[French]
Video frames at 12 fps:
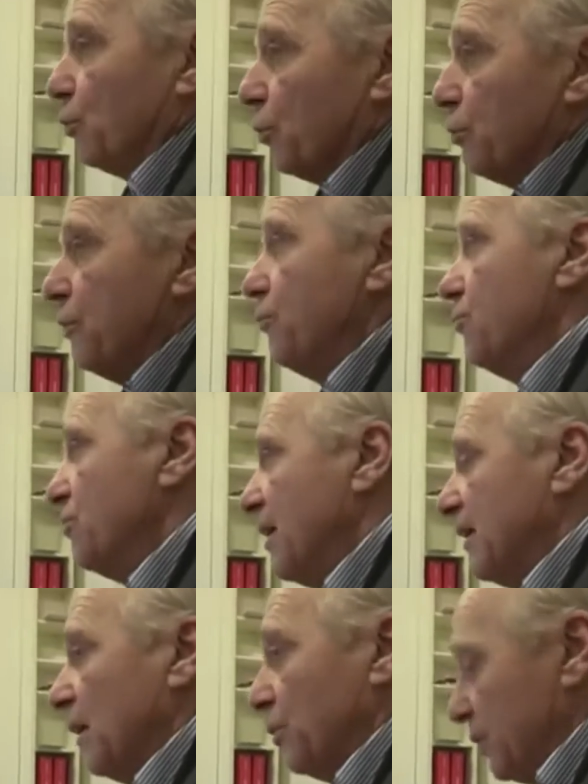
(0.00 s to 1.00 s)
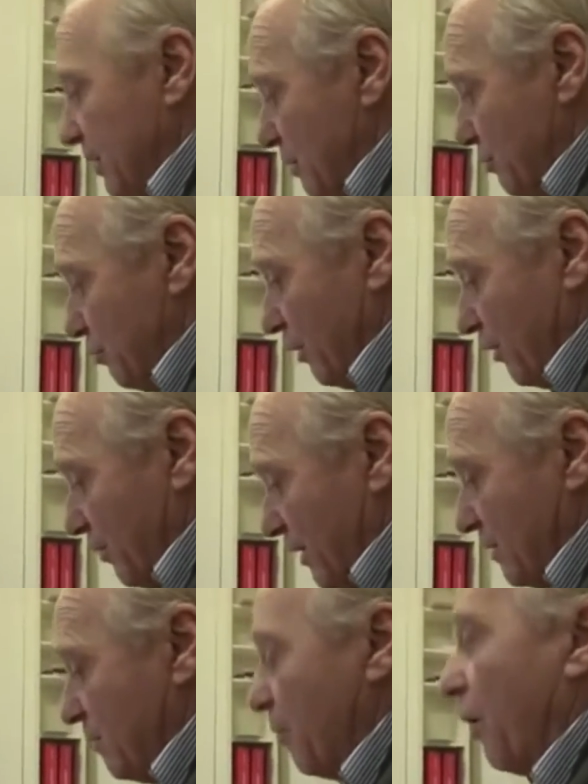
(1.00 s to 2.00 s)
Aujourd'hui, vous vous interrogez sur
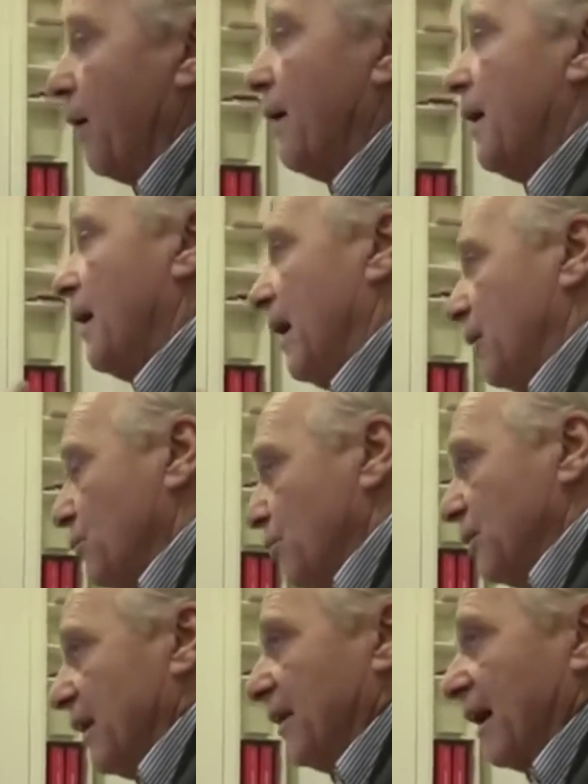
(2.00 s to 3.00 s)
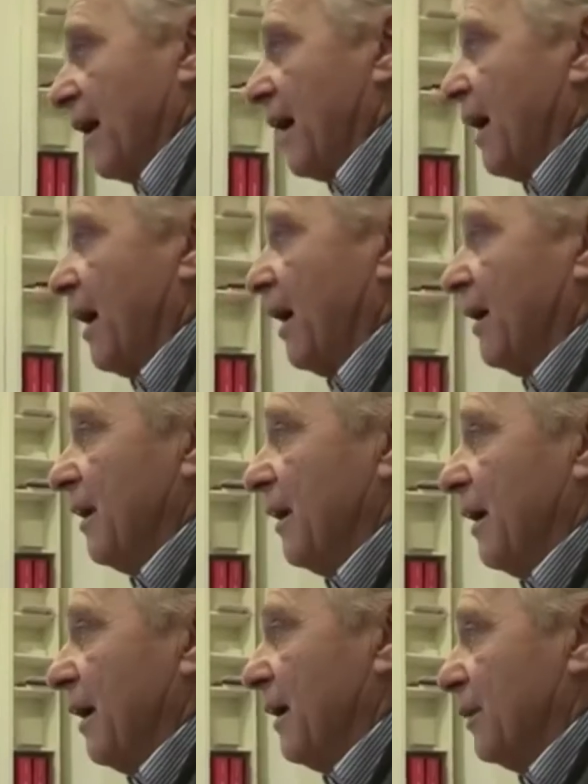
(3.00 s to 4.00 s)
effectivement, est-ce que j'ai intérêt à
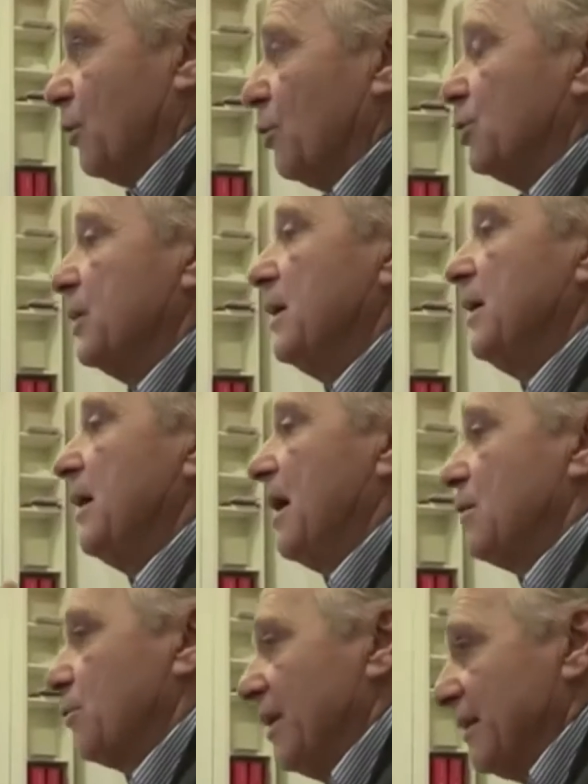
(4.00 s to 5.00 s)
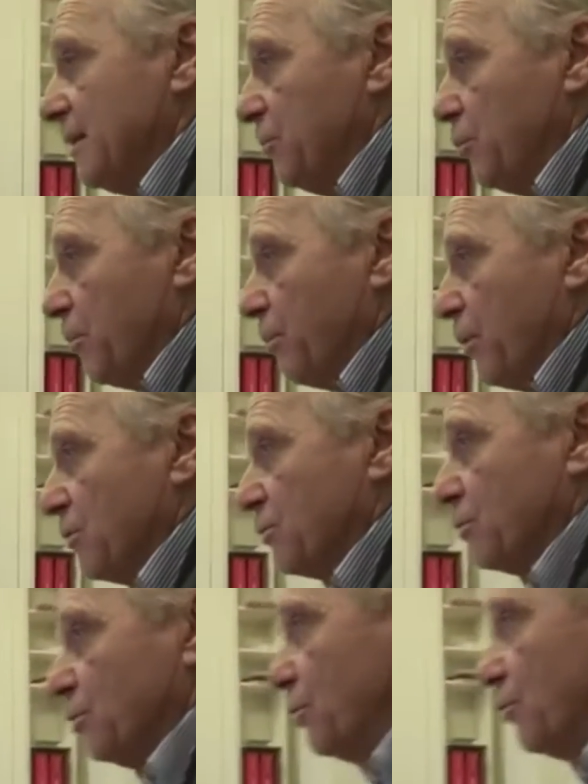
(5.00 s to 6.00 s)
aller à l'étranger Est-ce que les types de postes que